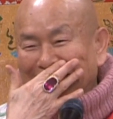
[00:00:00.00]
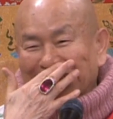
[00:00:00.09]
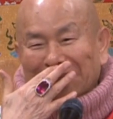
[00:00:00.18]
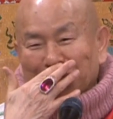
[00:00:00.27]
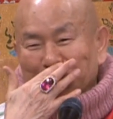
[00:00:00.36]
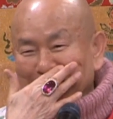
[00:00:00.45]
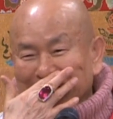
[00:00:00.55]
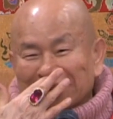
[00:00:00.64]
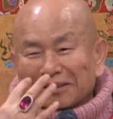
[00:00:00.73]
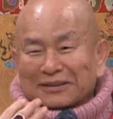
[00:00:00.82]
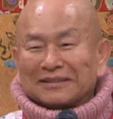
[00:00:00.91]
啊，不
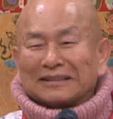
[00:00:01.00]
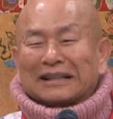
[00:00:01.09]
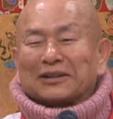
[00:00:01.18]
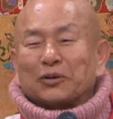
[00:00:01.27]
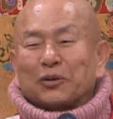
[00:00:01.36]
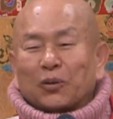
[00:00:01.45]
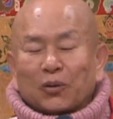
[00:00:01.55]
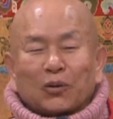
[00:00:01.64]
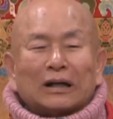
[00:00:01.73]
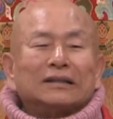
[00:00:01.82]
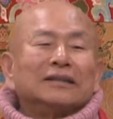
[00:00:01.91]
是那个“
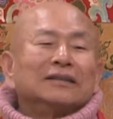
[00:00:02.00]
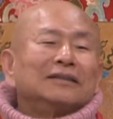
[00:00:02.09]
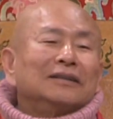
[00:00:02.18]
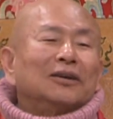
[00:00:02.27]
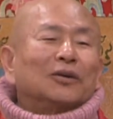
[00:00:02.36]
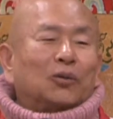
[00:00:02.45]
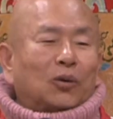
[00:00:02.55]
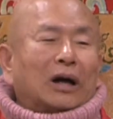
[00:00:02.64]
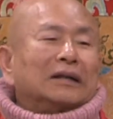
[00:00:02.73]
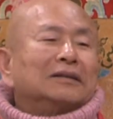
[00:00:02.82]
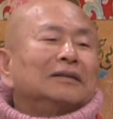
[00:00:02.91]
欢
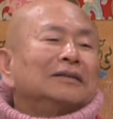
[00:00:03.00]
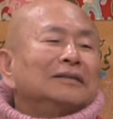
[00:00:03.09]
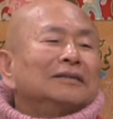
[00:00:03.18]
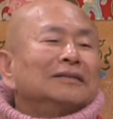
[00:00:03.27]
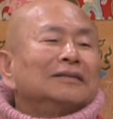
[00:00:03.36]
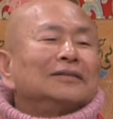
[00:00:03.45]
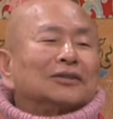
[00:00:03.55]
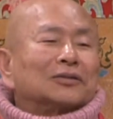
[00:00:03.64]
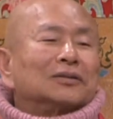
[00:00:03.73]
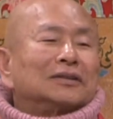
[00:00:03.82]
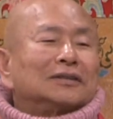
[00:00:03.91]
环”，就是